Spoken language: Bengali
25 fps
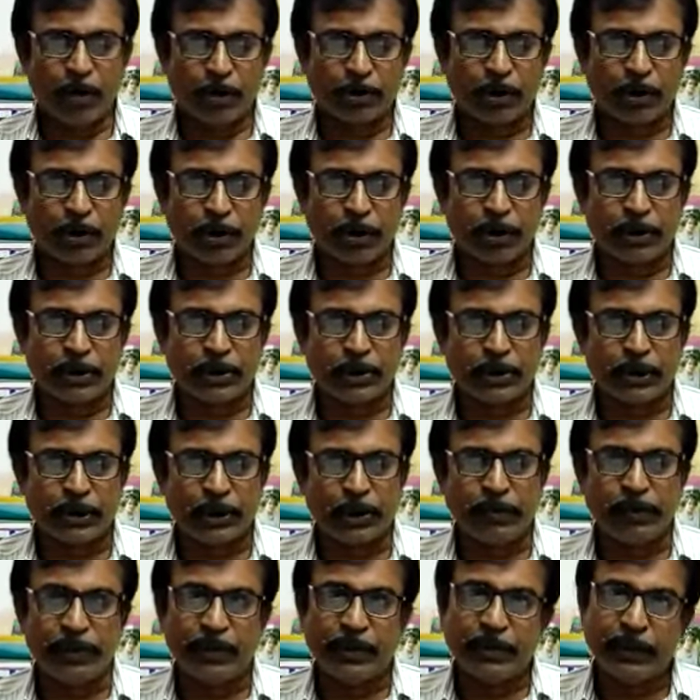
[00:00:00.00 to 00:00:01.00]
মতাদর্শের
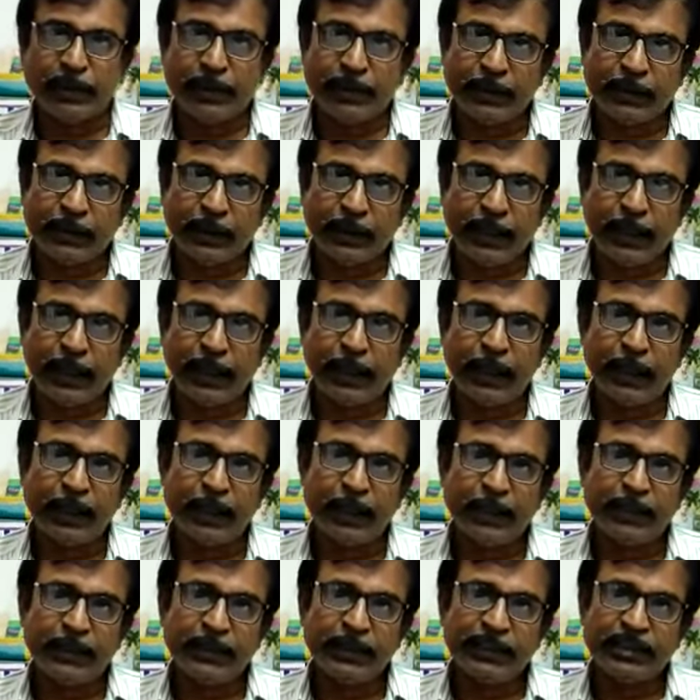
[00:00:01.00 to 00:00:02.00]
ভিত্তিতে
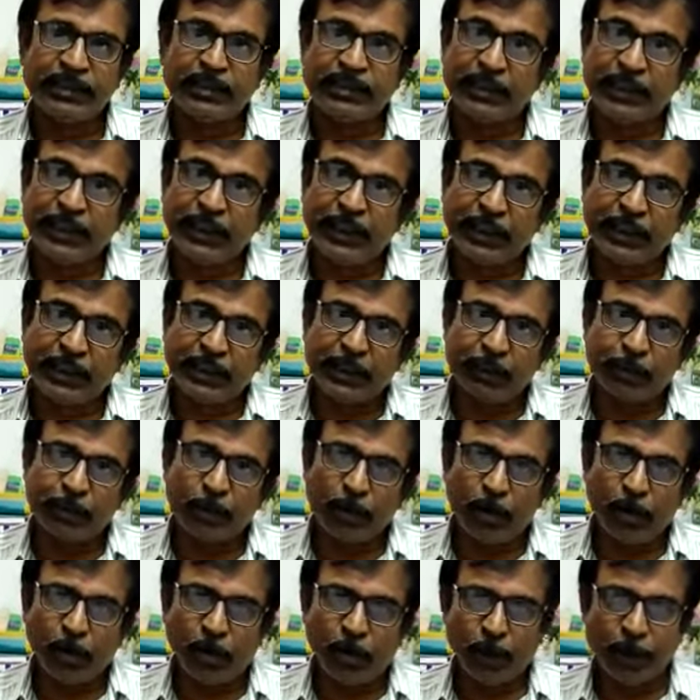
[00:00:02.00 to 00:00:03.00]
স্থিরীকৃত
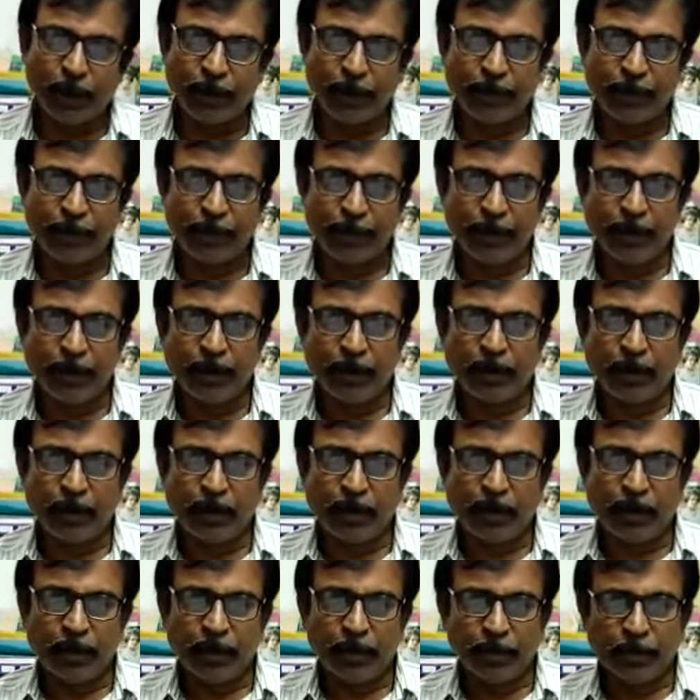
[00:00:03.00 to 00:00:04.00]
হয়
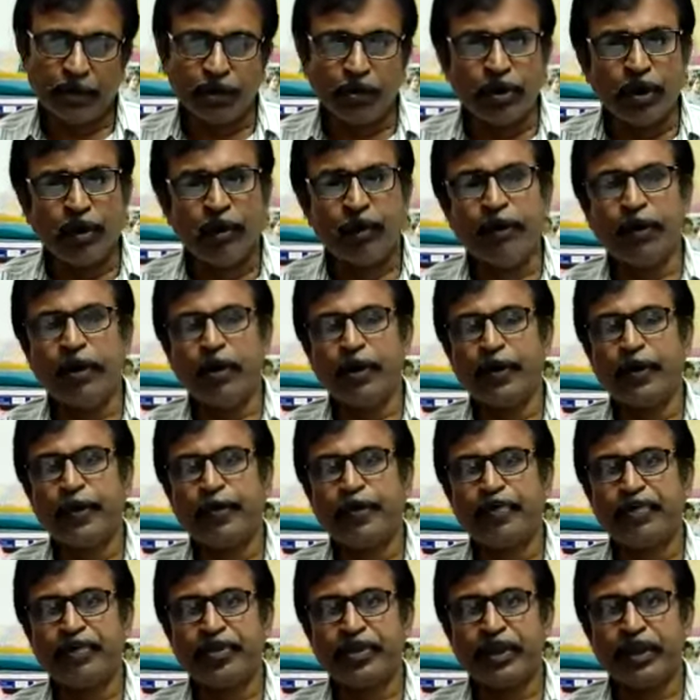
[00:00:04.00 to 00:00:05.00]
দু নম্বর
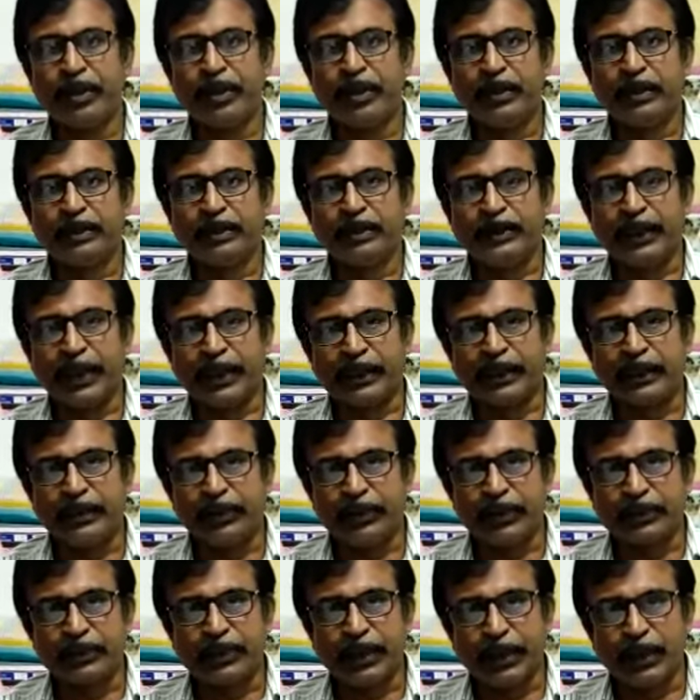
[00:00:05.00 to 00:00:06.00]

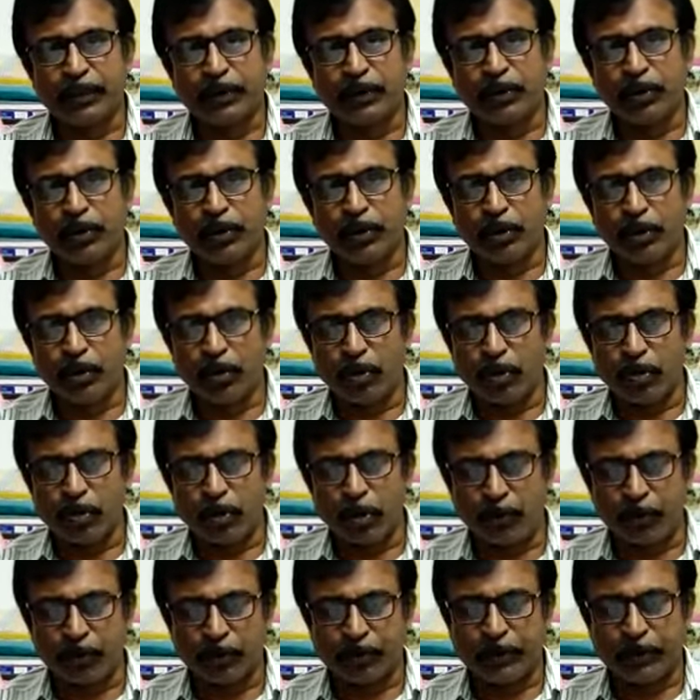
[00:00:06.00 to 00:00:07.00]
জাতীয় স্বার্থ ও
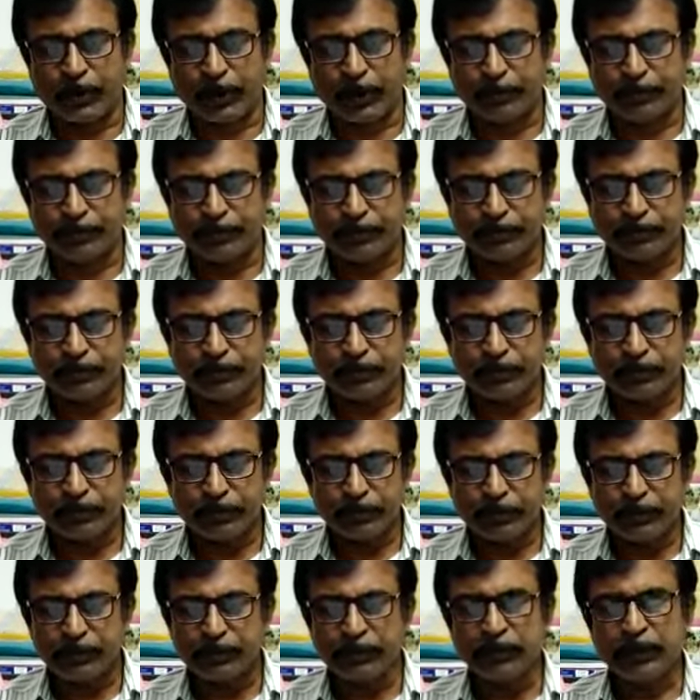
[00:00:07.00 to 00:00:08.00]
ক্ষমতা
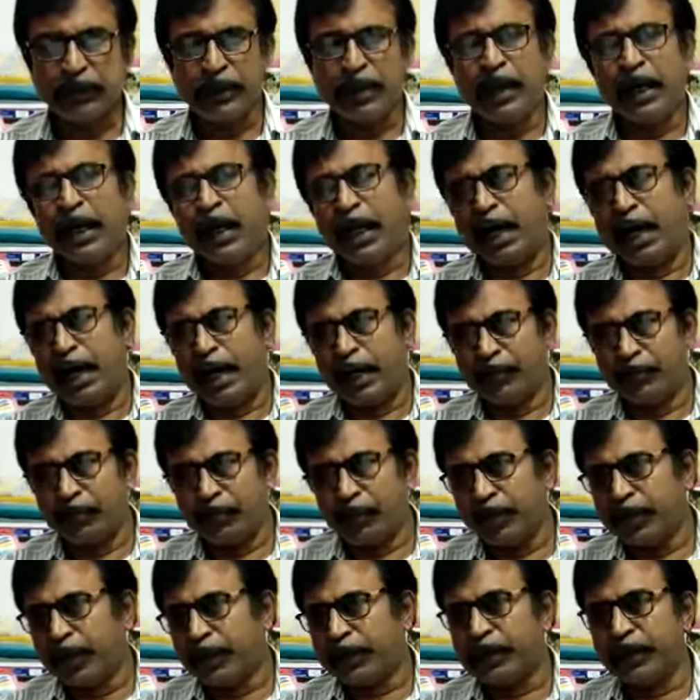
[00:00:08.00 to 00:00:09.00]

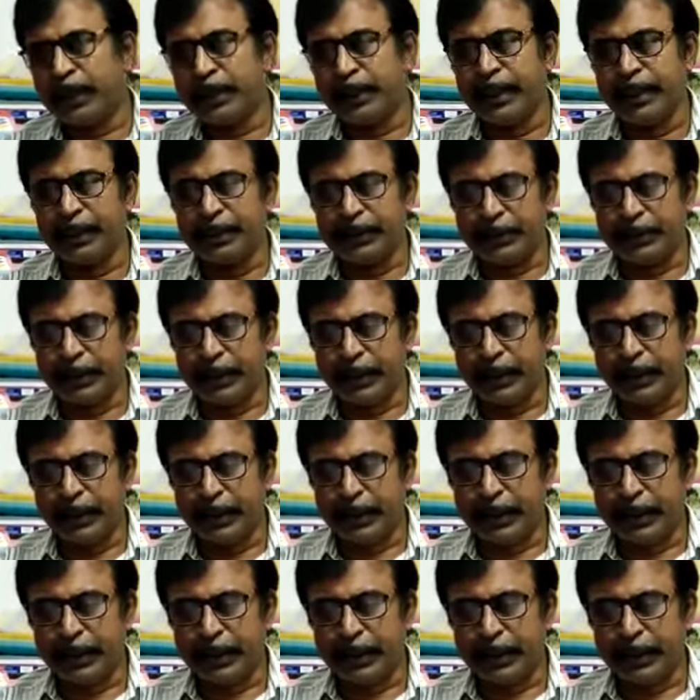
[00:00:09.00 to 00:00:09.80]
আন্তর্জাতিক ক্ষেত্রে